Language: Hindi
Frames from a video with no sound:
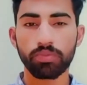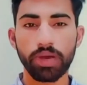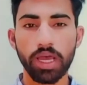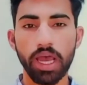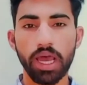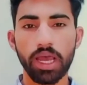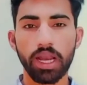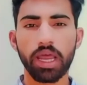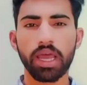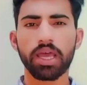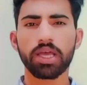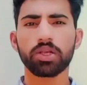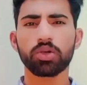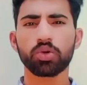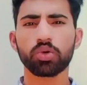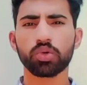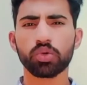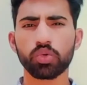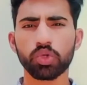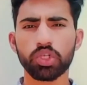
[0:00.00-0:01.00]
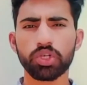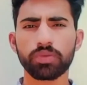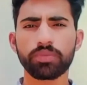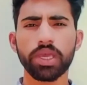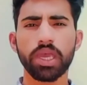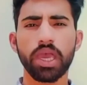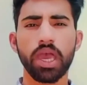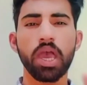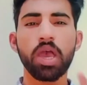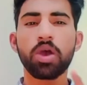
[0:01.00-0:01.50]
ज़ुबैर है कुछ
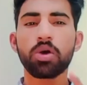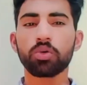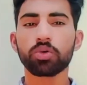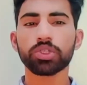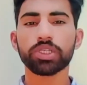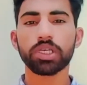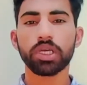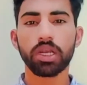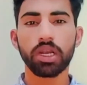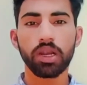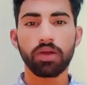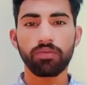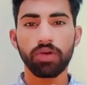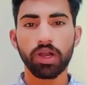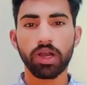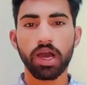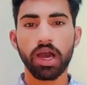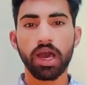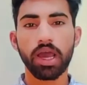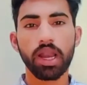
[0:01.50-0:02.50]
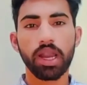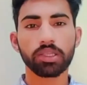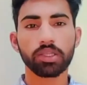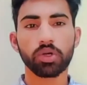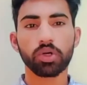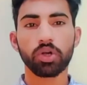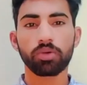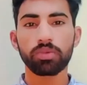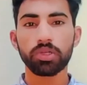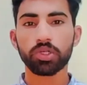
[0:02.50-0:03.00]
भी है उसी का वकार है
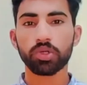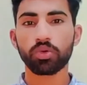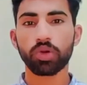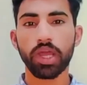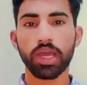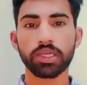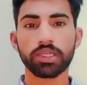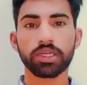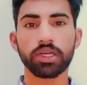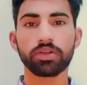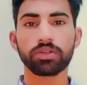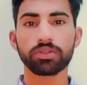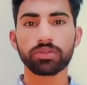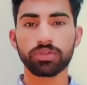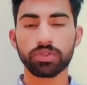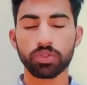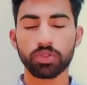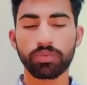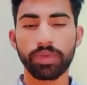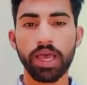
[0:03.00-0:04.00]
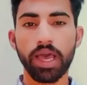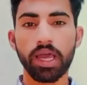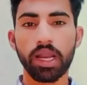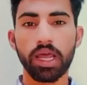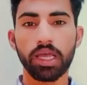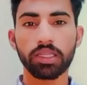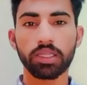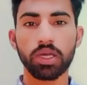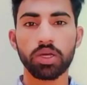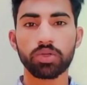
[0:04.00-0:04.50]
तो डबल जी कलेक्शन जुबैर
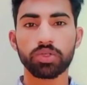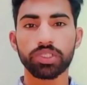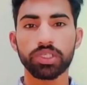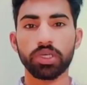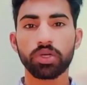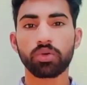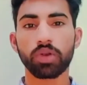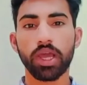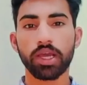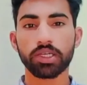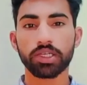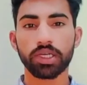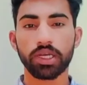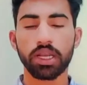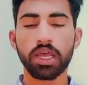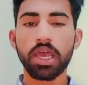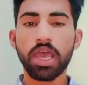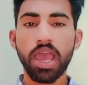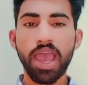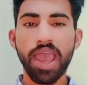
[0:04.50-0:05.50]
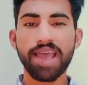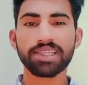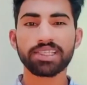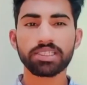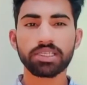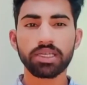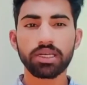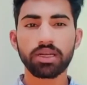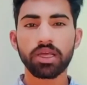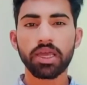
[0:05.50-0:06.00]
है तो जी कलेक्शन ऐस
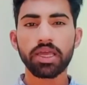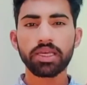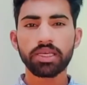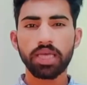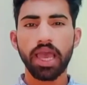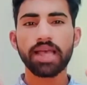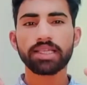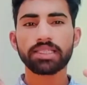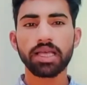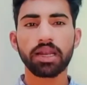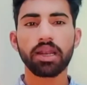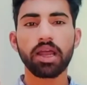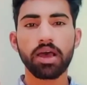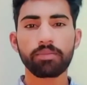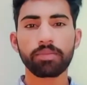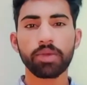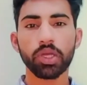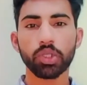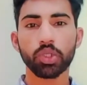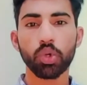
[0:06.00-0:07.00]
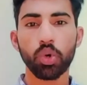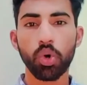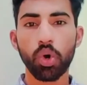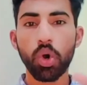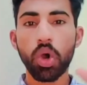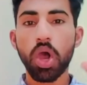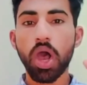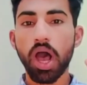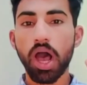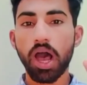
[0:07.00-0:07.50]
के ऐसा नाम के जो
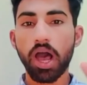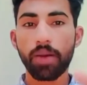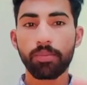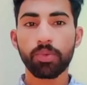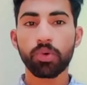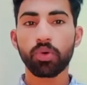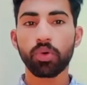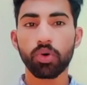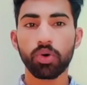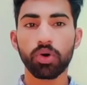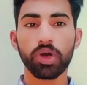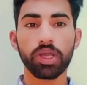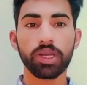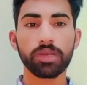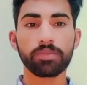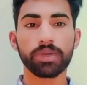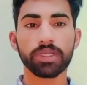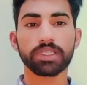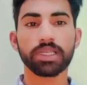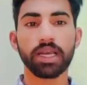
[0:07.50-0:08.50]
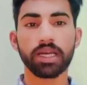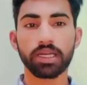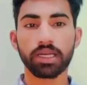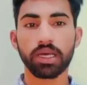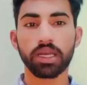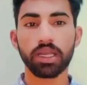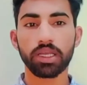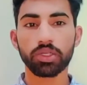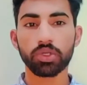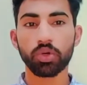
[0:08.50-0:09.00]
आपको रिप्रेजेंट
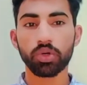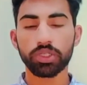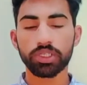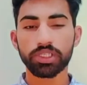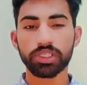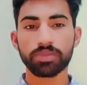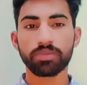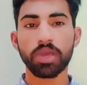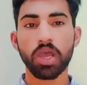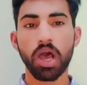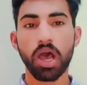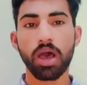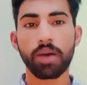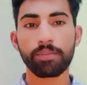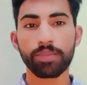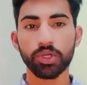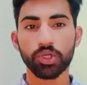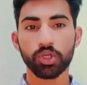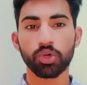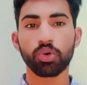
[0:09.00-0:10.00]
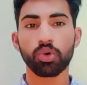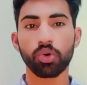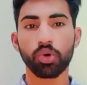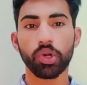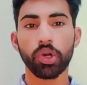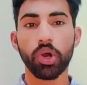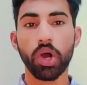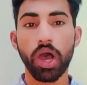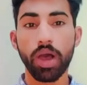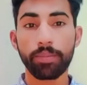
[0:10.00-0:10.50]
करे जो जिसमें आप भी शो हो
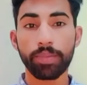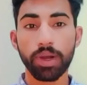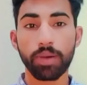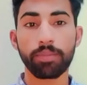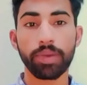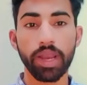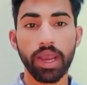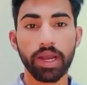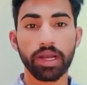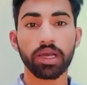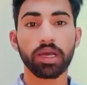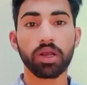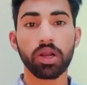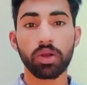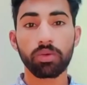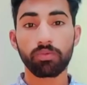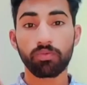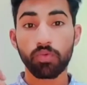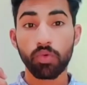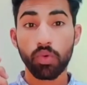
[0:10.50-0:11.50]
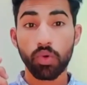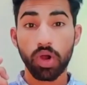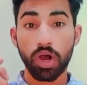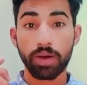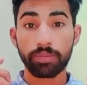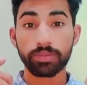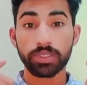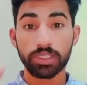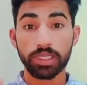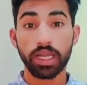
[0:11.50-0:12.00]
रहे हो आपका ब्रांड अगर वो
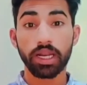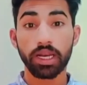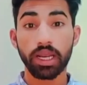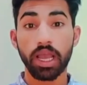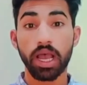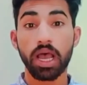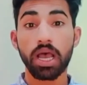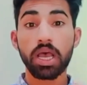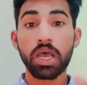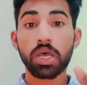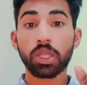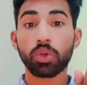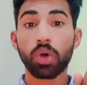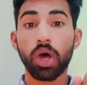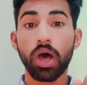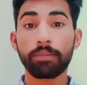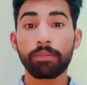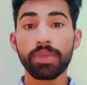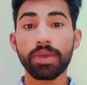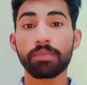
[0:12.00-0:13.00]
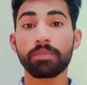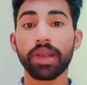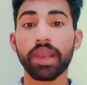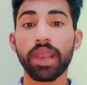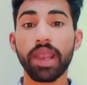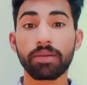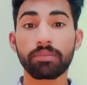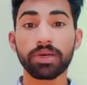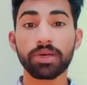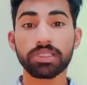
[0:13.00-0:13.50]
काम चल गया तो आप भी
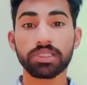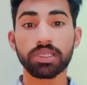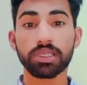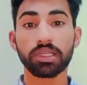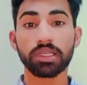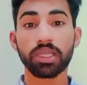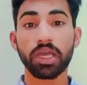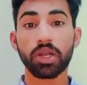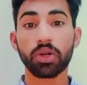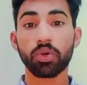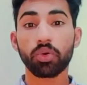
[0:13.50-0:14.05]
ब्रांड बन सकते हैं